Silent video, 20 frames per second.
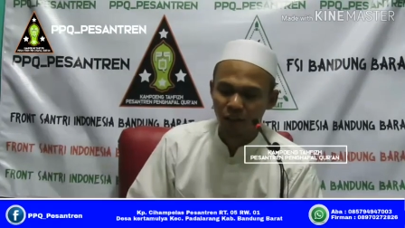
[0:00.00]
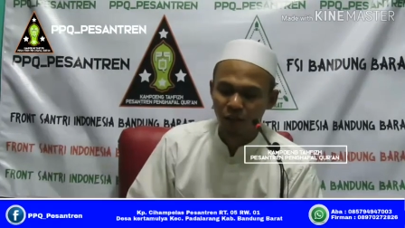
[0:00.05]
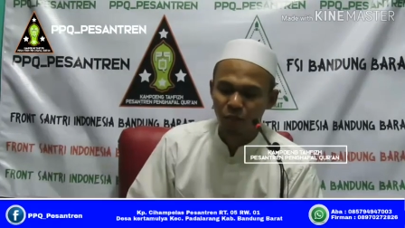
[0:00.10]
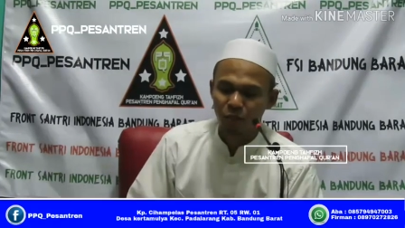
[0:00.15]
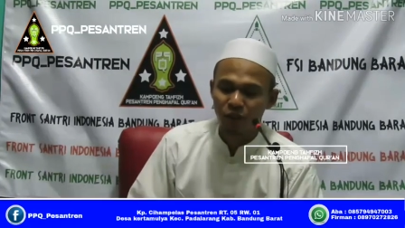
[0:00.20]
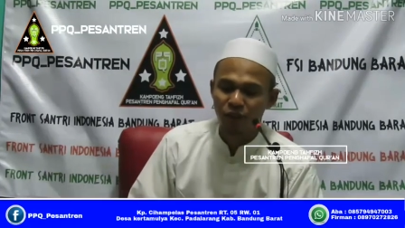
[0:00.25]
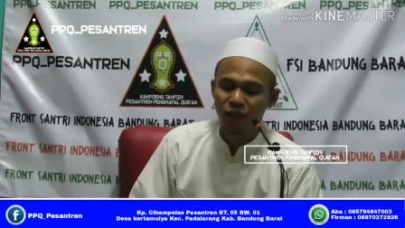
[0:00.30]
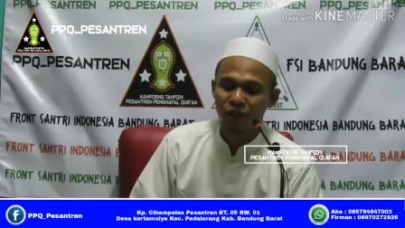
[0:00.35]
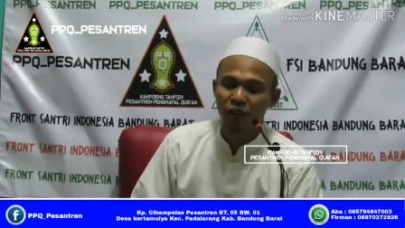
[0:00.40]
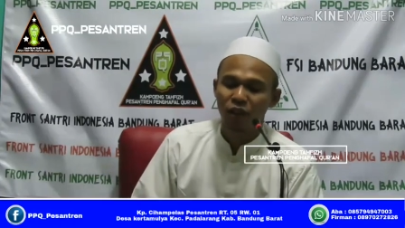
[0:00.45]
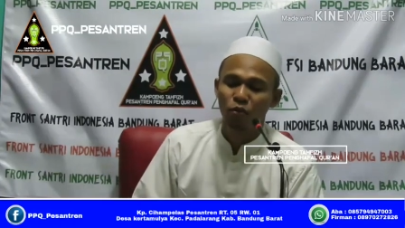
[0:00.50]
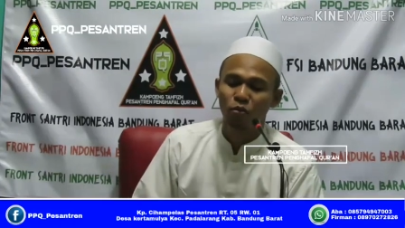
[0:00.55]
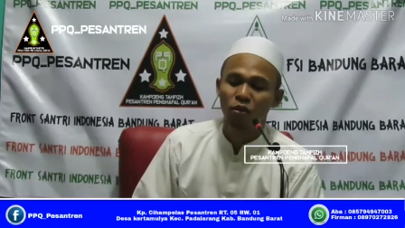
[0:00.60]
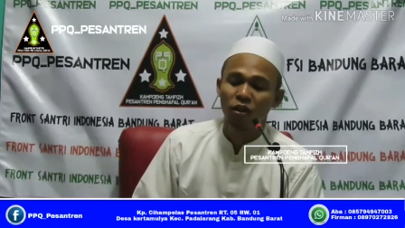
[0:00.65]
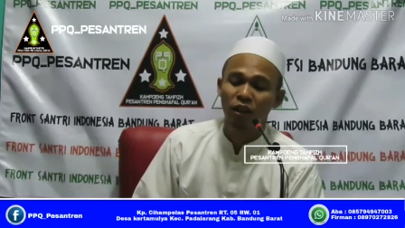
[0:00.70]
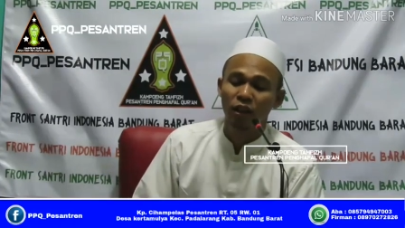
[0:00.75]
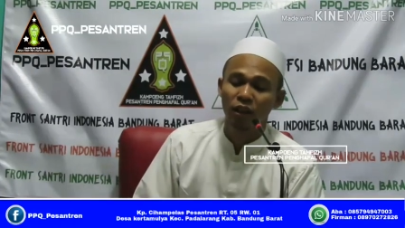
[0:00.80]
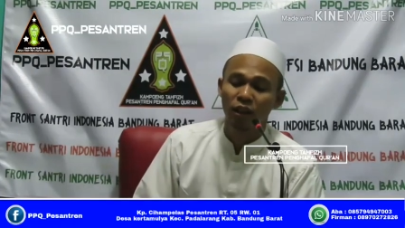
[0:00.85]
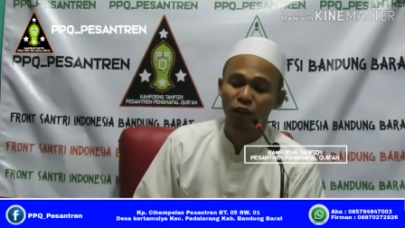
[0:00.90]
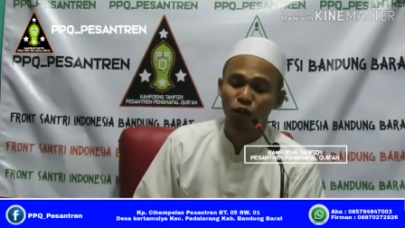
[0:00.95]
masalah
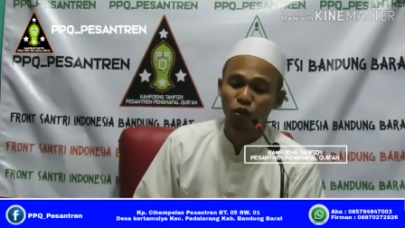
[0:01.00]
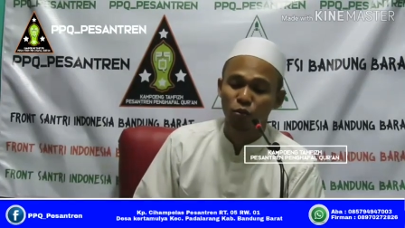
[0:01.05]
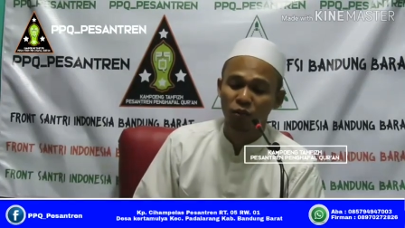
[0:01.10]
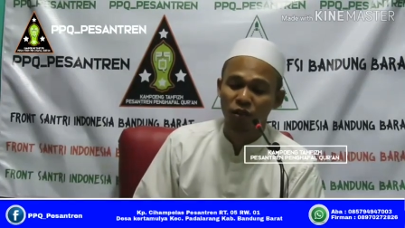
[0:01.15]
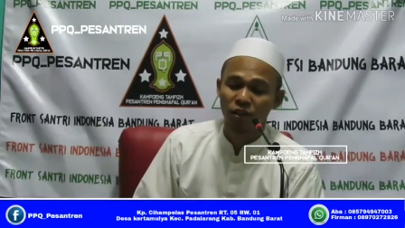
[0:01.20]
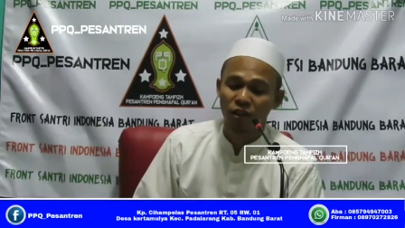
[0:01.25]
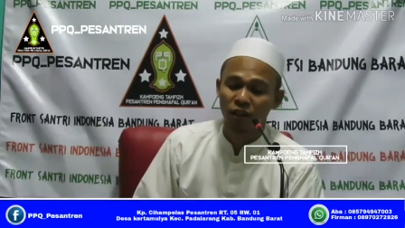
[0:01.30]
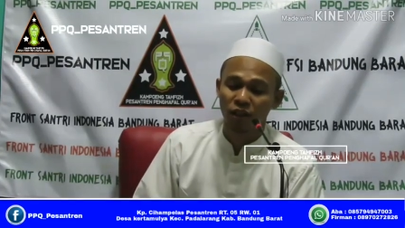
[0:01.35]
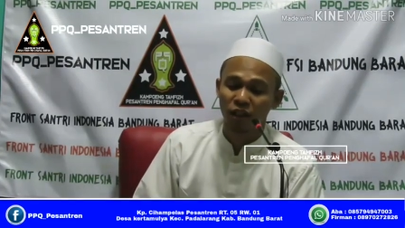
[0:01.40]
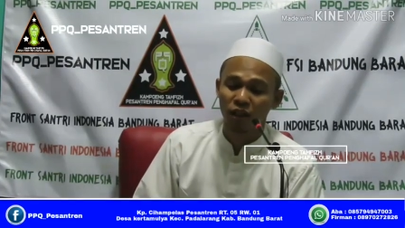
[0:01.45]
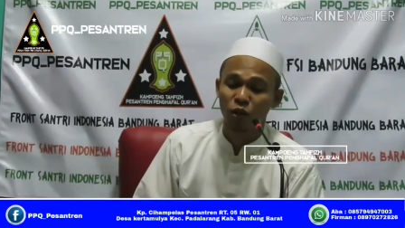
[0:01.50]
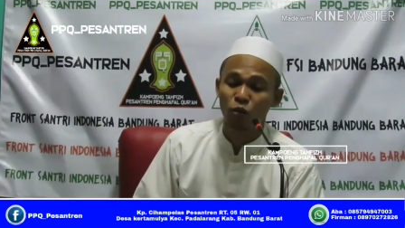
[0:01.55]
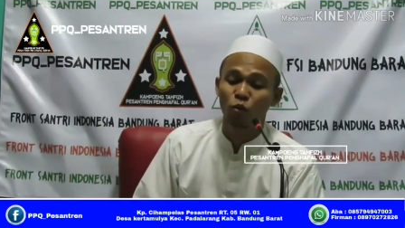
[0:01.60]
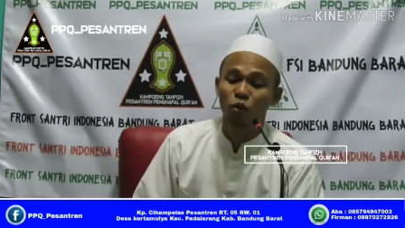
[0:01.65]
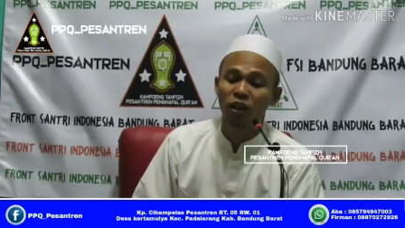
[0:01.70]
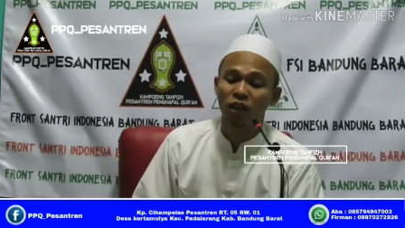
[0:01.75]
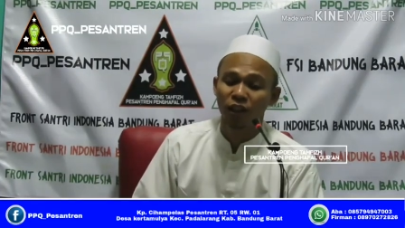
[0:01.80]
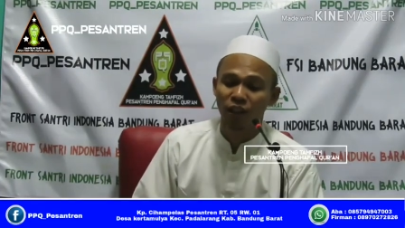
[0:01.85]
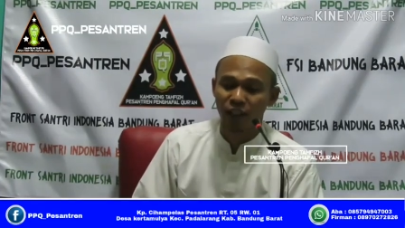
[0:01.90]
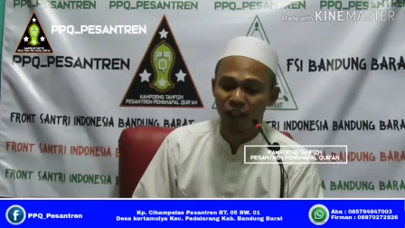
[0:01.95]
wilayah atau masalah
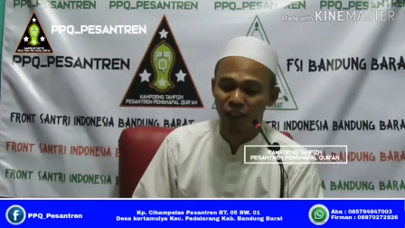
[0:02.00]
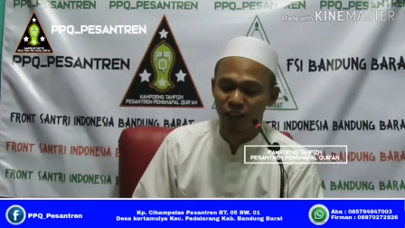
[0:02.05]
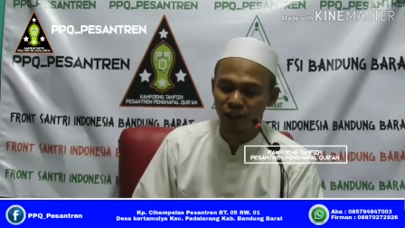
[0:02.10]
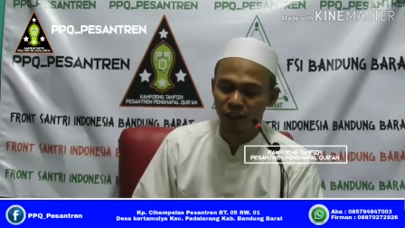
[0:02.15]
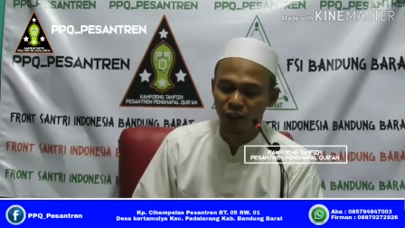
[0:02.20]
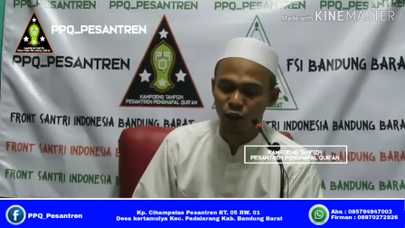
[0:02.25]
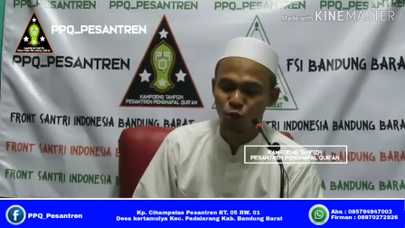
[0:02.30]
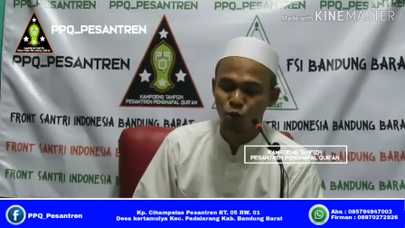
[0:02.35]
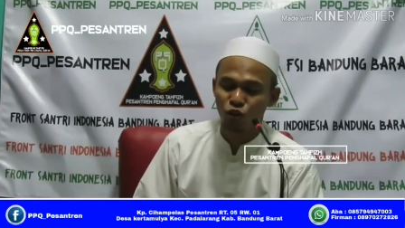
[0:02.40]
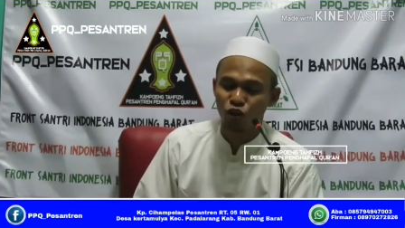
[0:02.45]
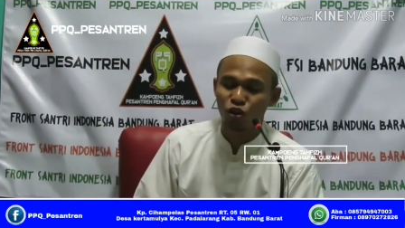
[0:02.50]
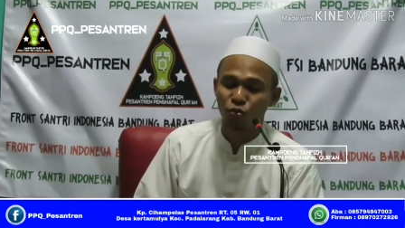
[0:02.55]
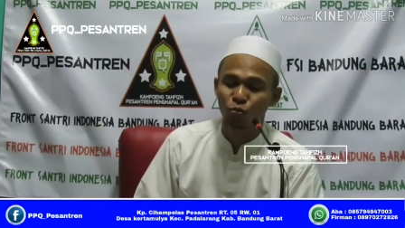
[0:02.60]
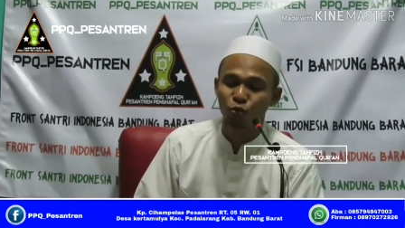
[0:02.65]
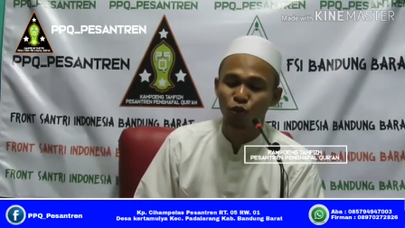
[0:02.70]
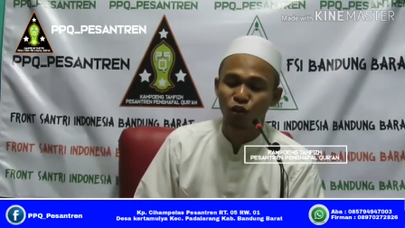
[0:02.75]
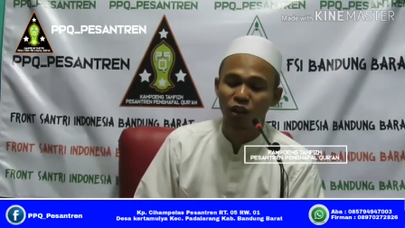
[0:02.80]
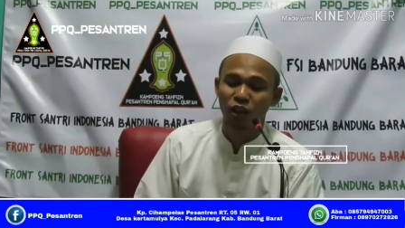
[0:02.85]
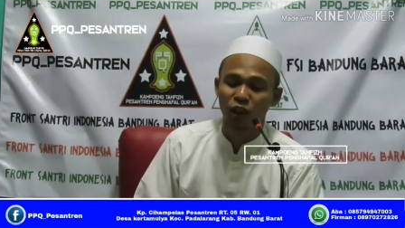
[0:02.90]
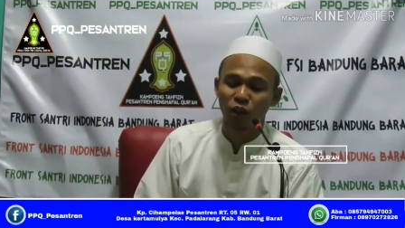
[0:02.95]
kewalian itu
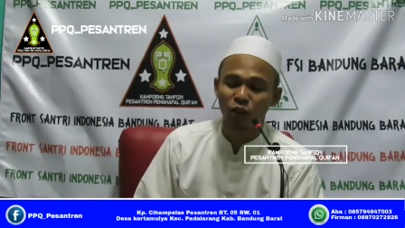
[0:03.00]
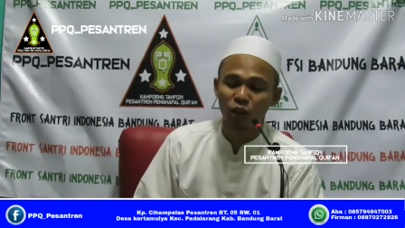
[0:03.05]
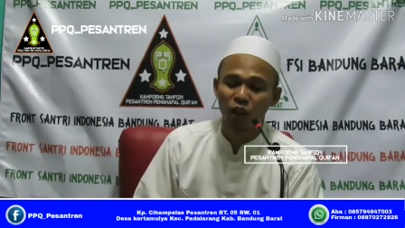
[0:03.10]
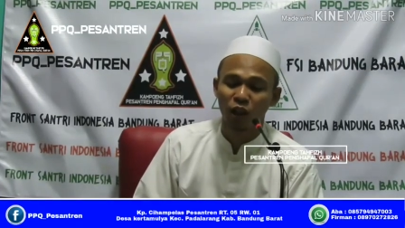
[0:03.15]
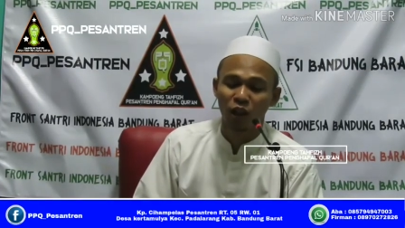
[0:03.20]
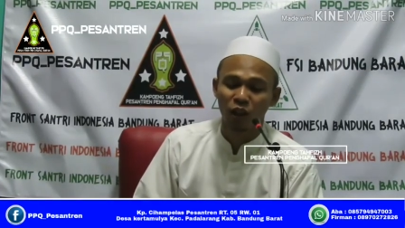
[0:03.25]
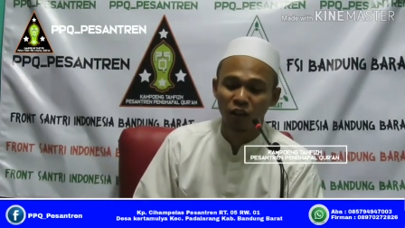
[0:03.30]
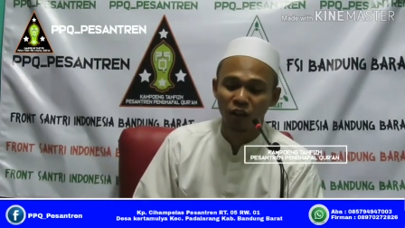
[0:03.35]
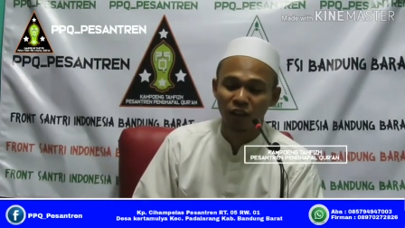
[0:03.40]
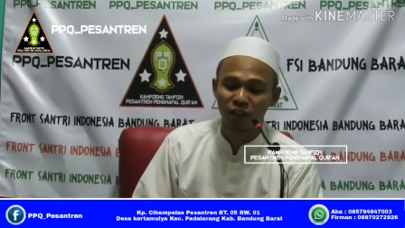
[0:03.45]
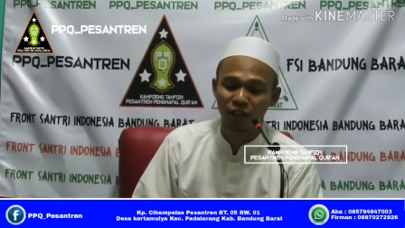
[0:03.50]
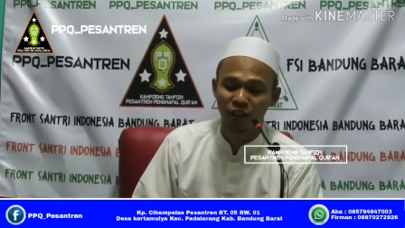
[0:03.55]
disembunyikan oleh Allah